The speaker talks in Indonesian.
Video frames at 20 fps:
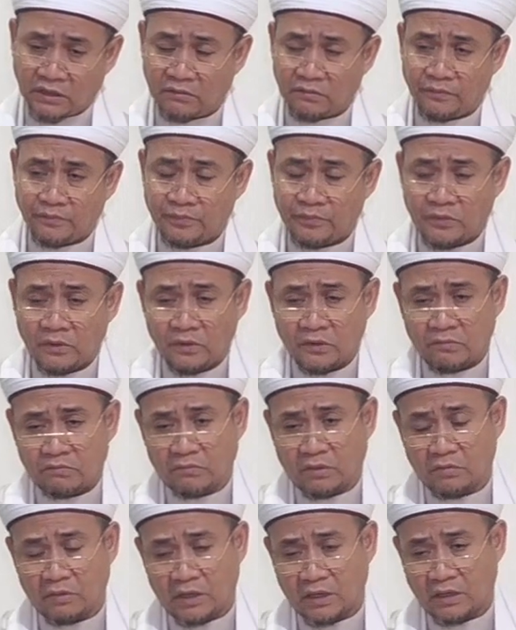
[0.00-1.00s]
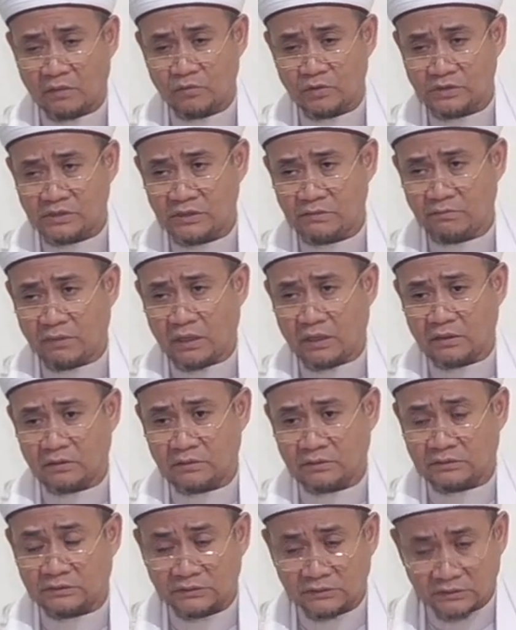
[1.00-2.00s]
Ketahuilah bahwa berarti
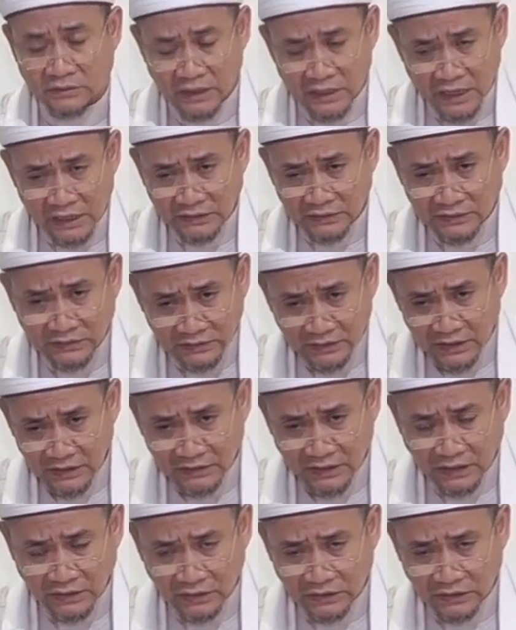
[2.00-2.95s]
Allah mengingini.